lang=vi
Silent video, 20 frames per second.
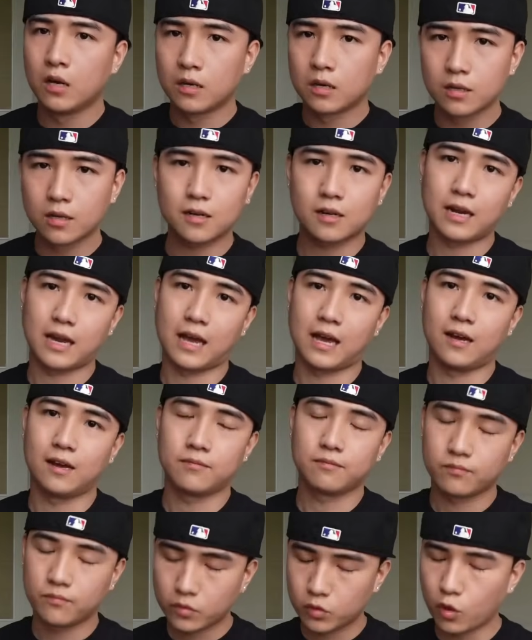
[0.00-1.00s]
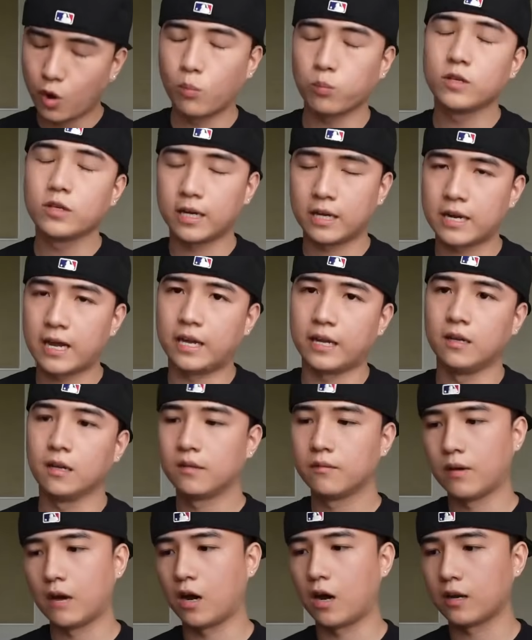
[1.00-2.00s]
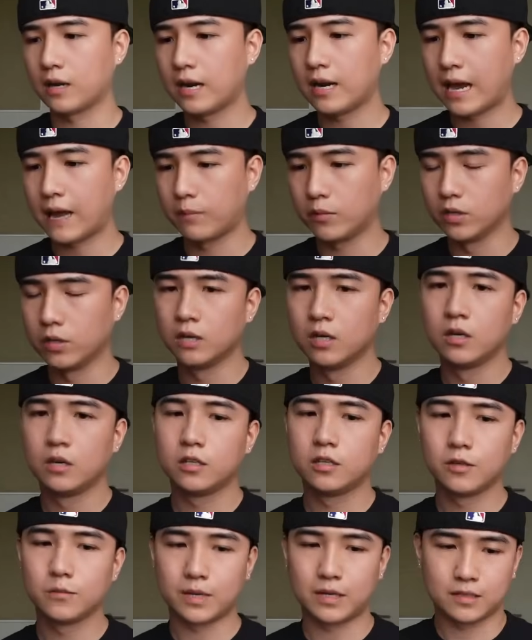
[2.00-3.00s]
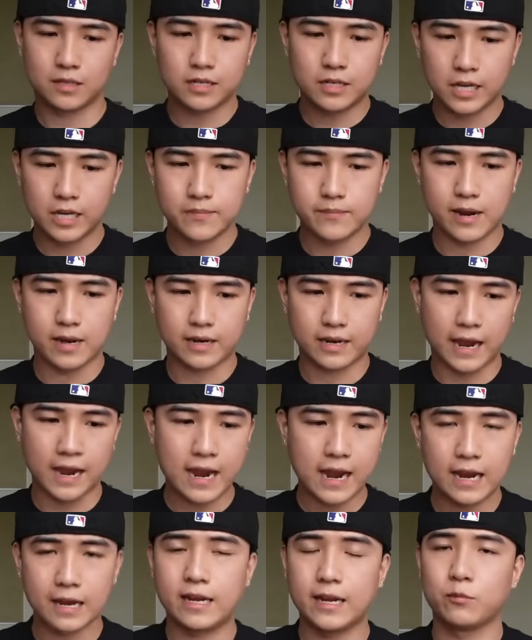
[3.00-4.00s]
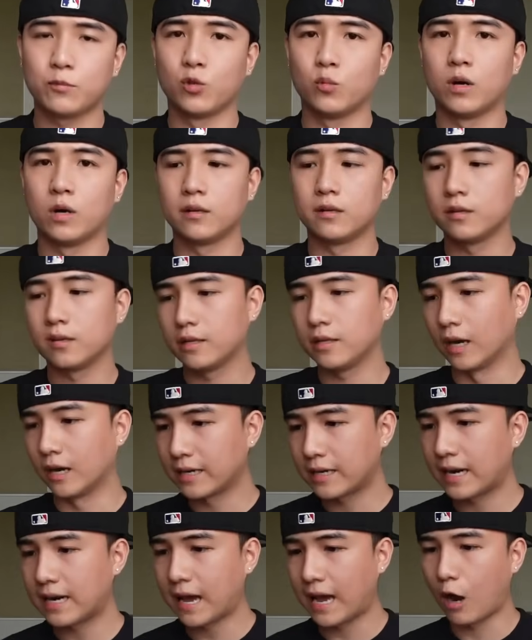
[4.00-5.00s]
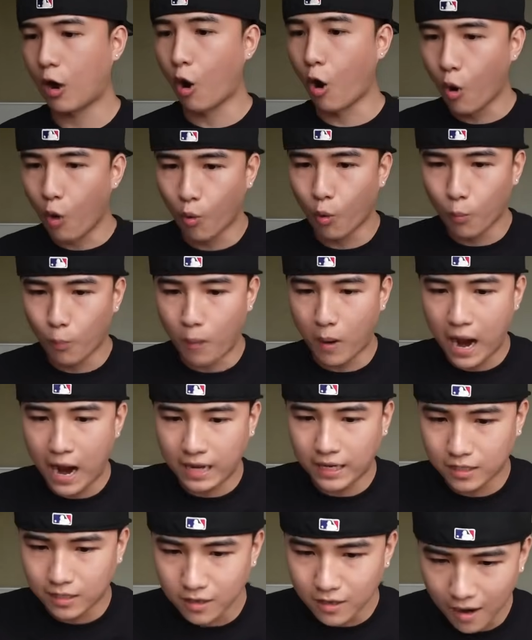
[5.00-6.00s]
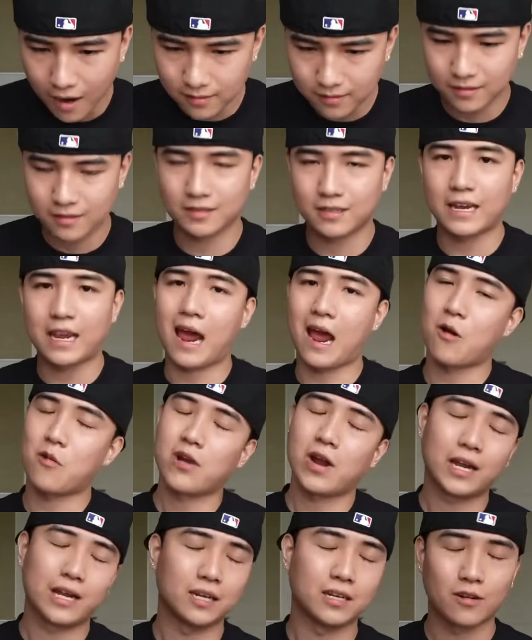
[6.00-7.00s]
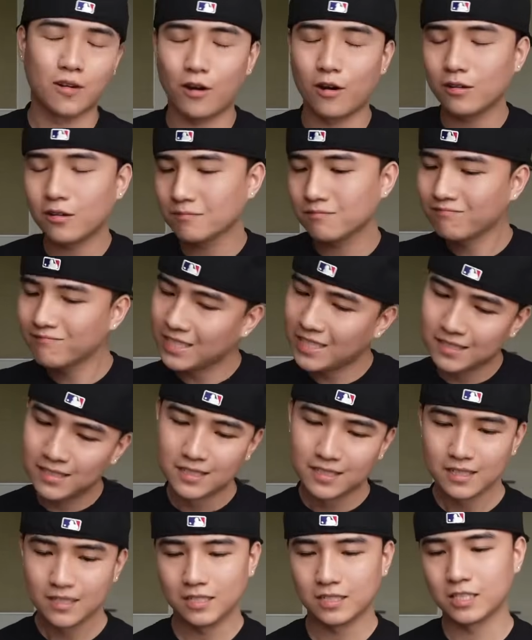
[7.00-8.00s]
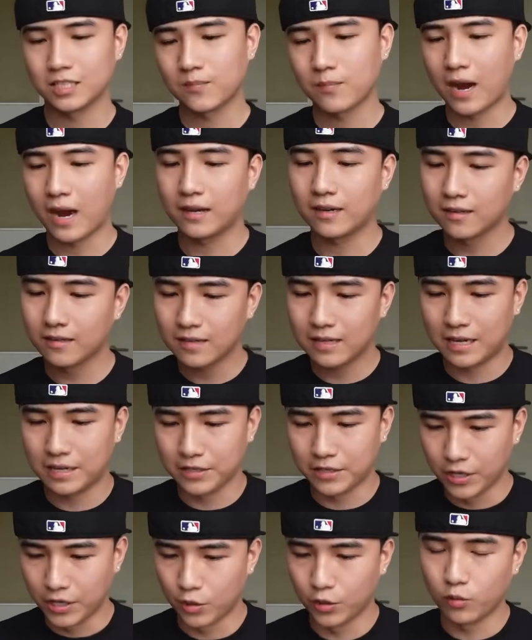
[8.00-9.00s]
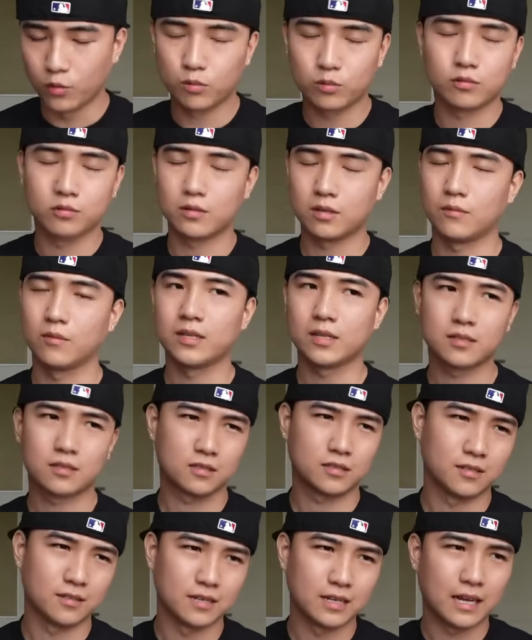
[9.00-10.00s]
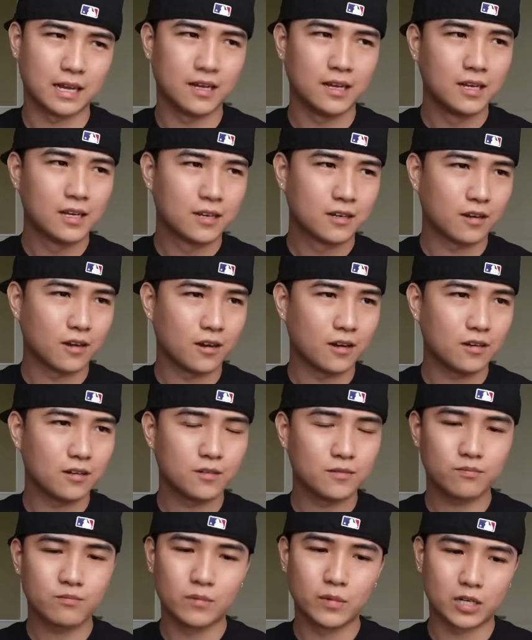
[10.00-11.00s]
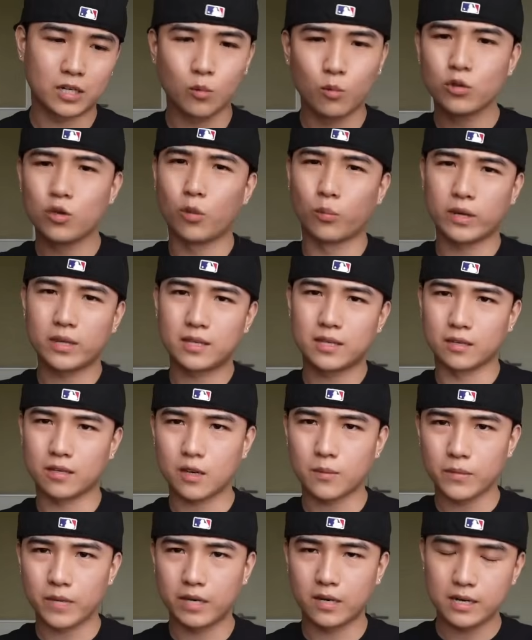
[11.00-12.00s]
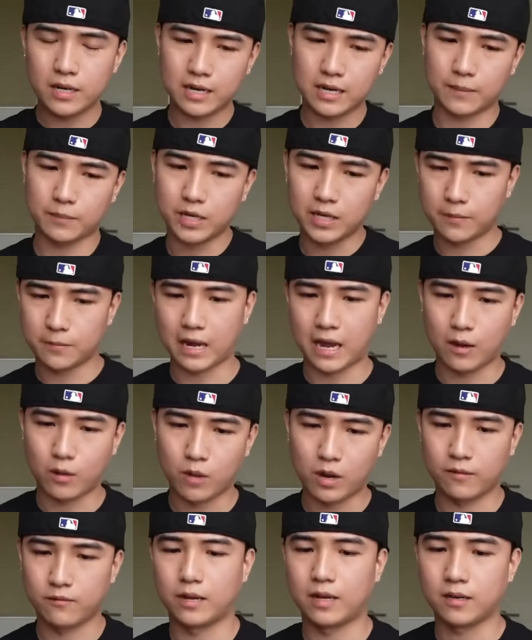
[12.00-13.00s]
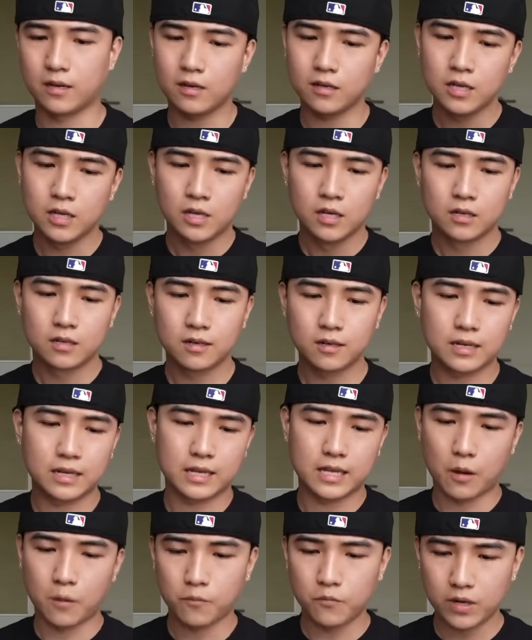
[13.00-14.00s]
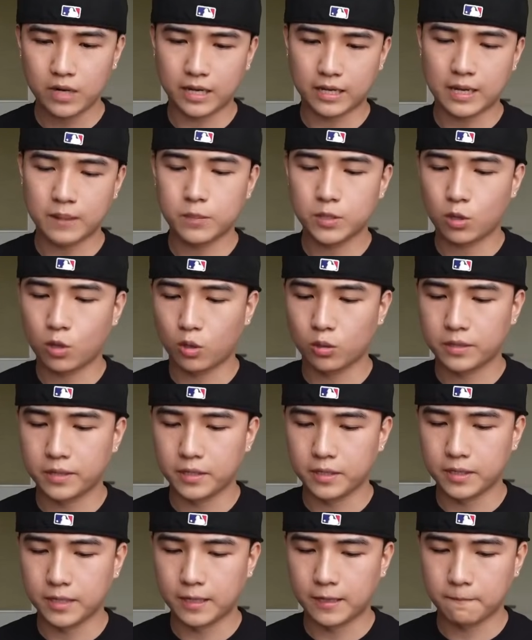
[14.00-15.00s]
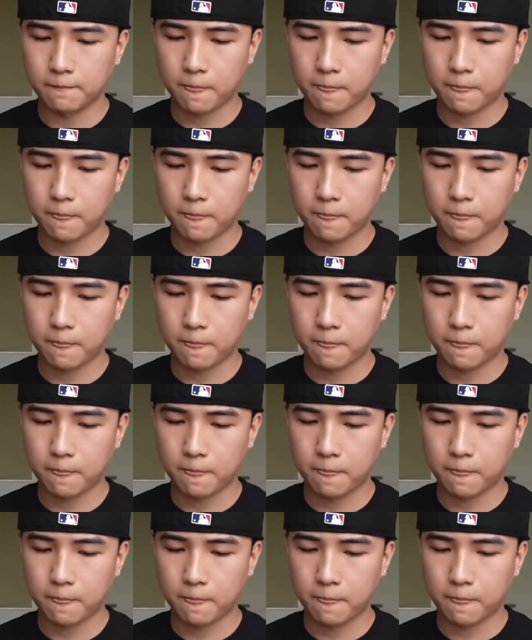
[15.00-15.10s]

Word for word: rất là tốt như thế này và họ đã làm được nhưng mà tới khi mà cả hai anh em tụi mình nhận ra là oh my god cái áo này nó inspire rất là nhiều không phải thực sự là nó mình không muốn dùng cái chữ copy đó đi lặp đi lặp lại hoài và nó rất là giống với lại capital thì uh,